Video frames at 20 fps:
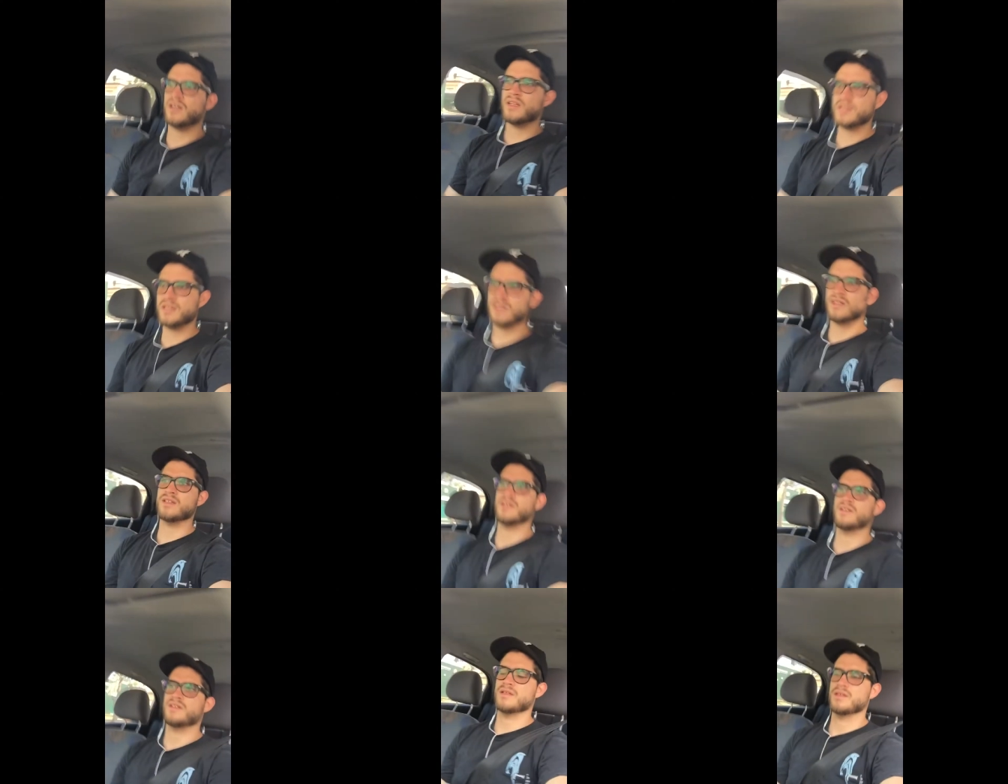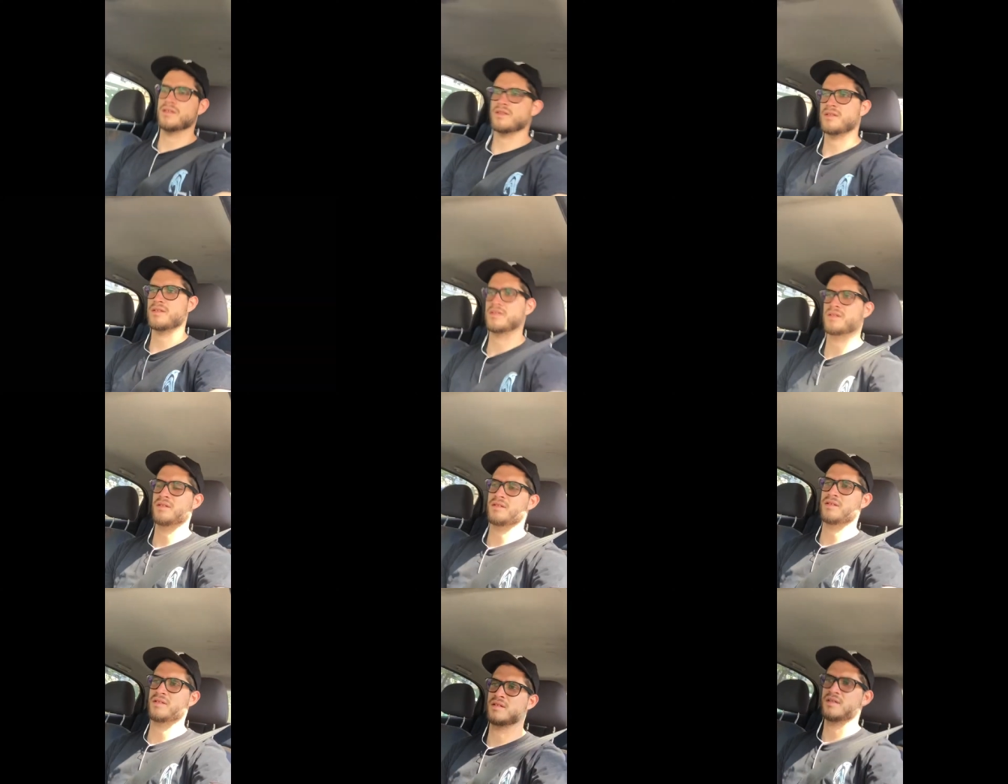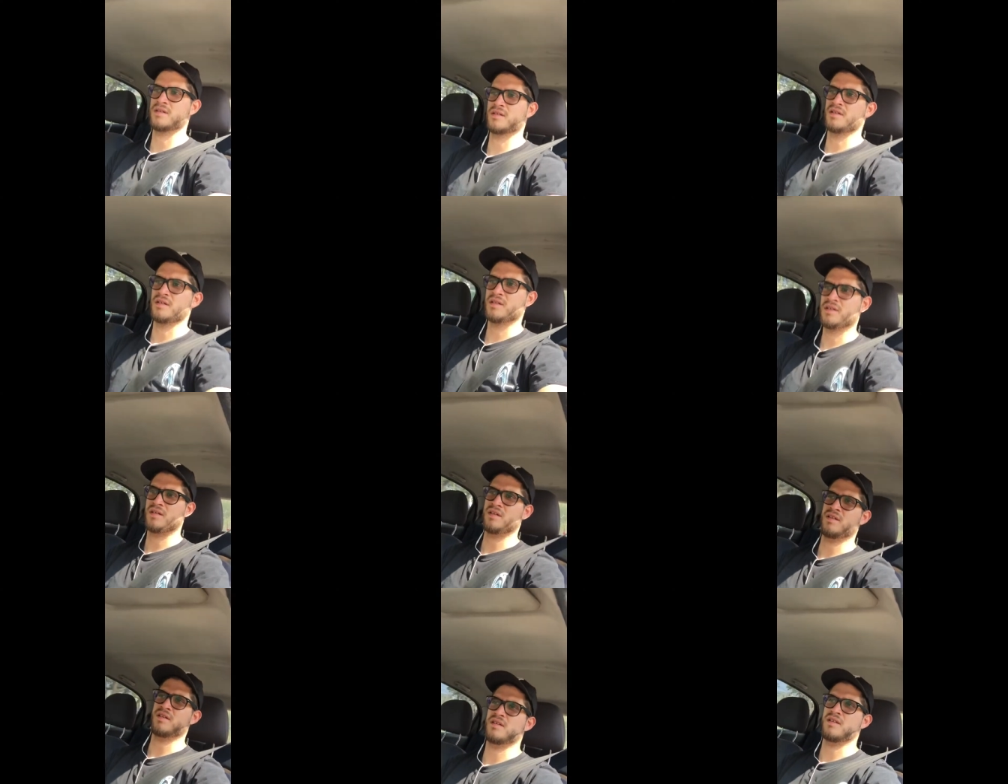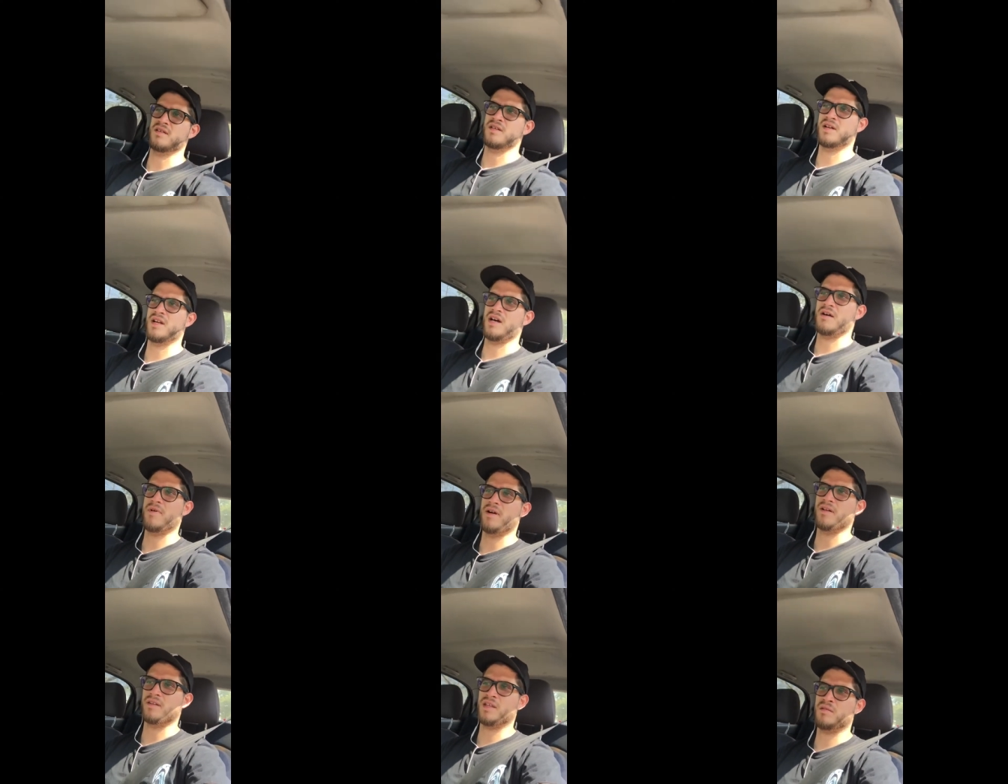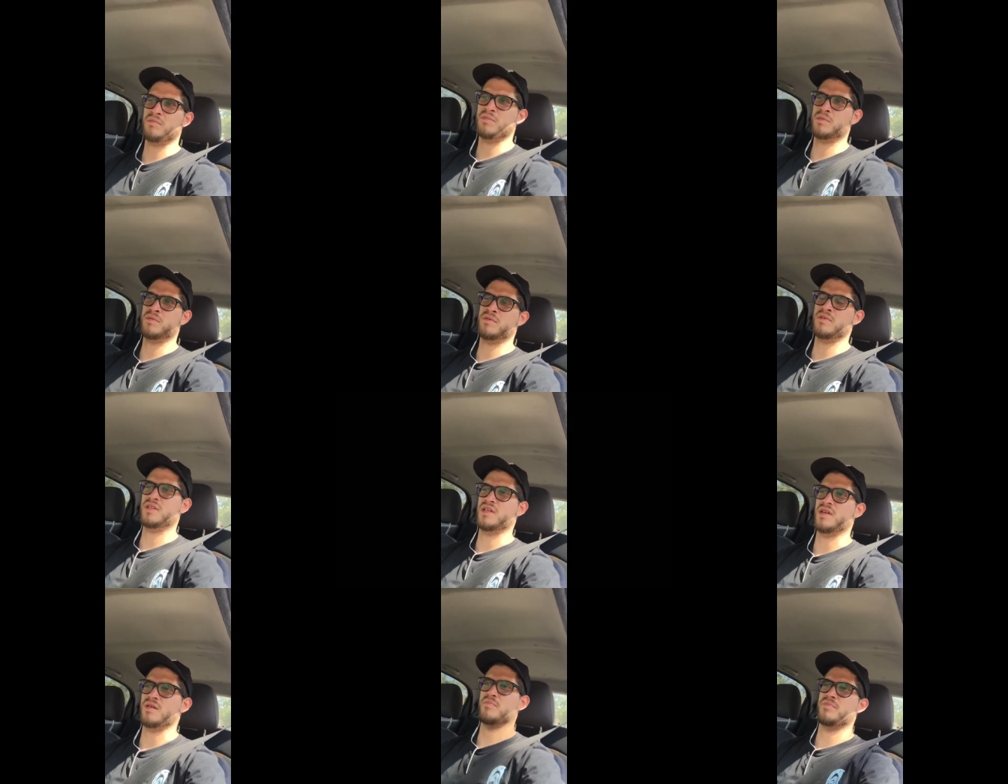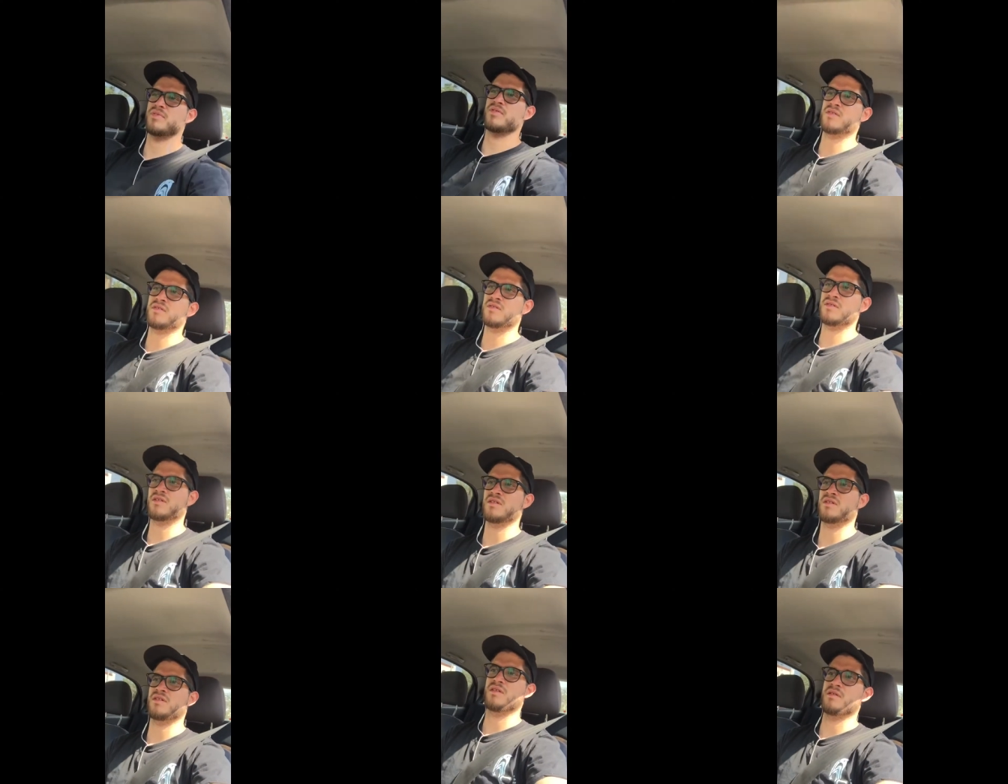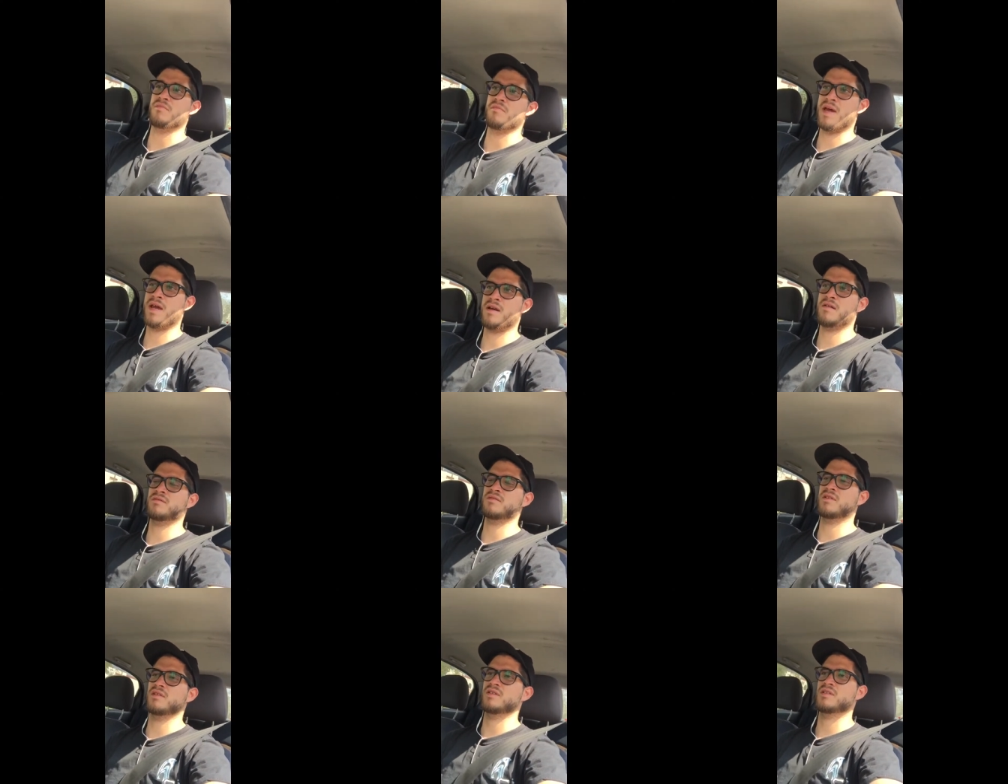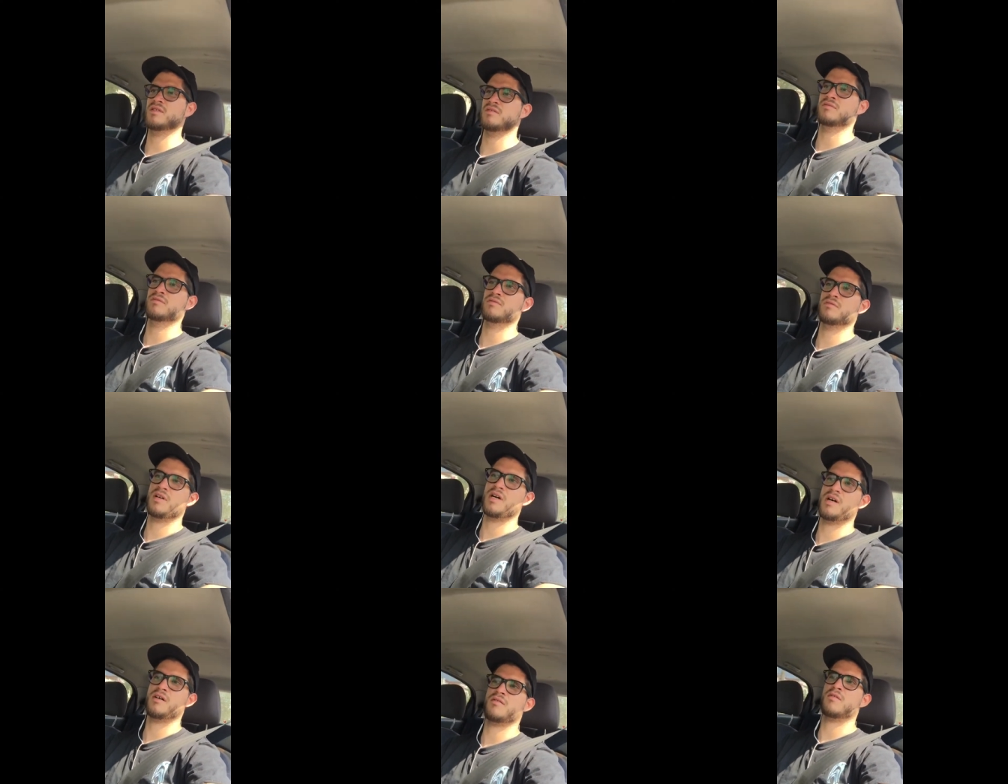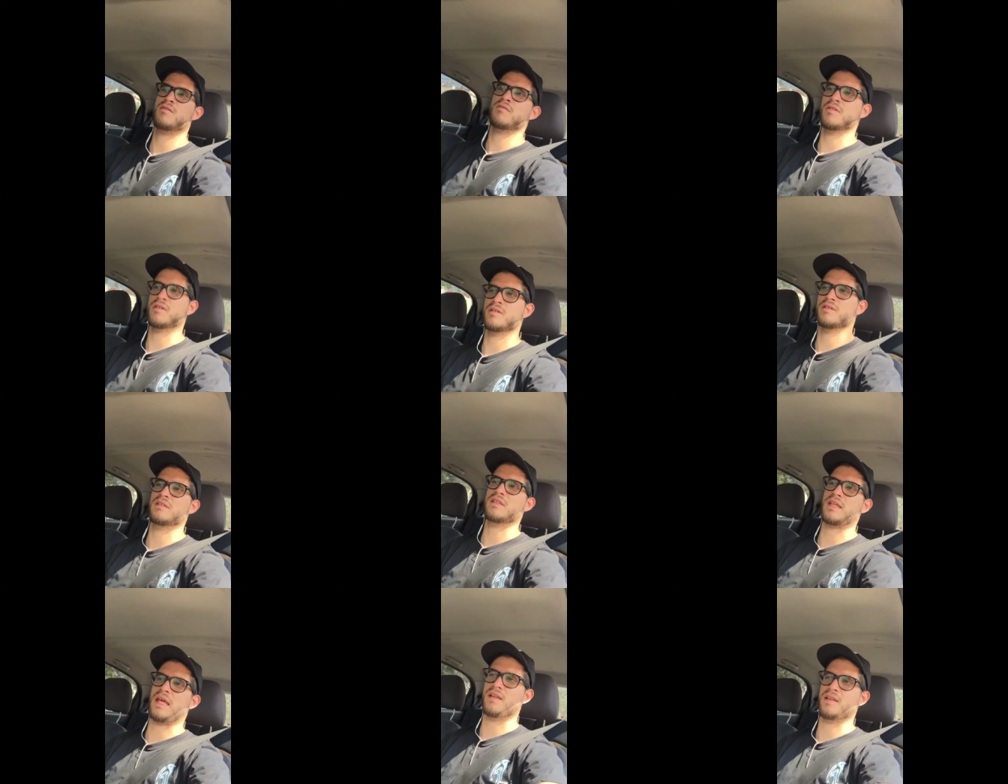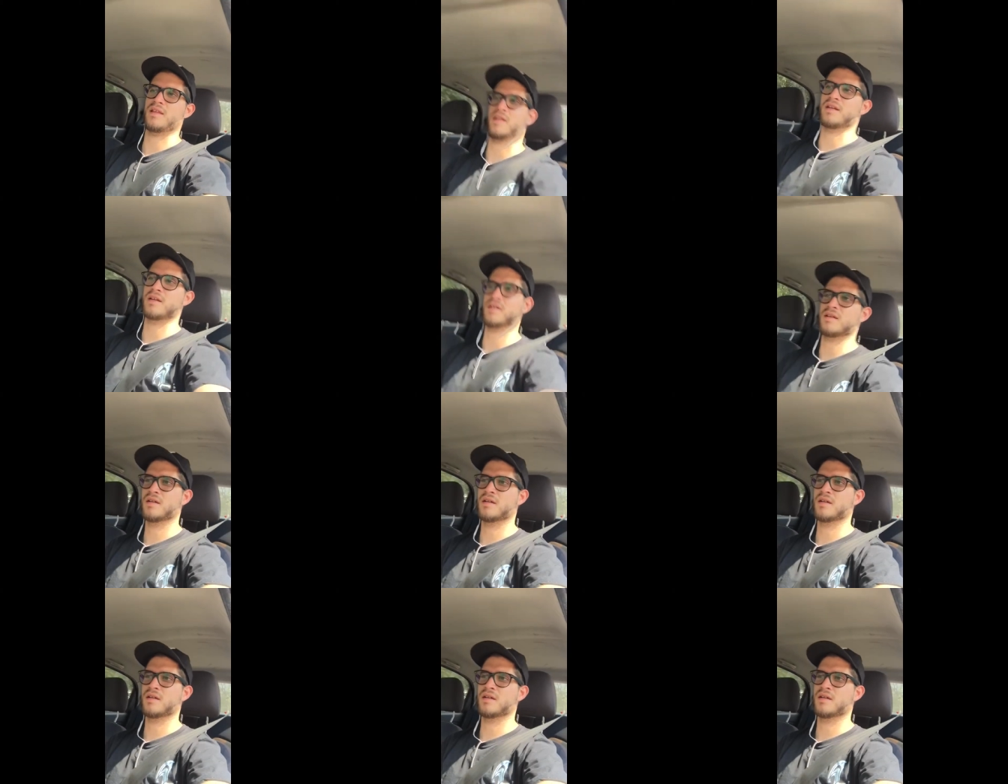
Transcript: y, grabarte al mismo tiempo. Y menos si tienes un carro en estándar.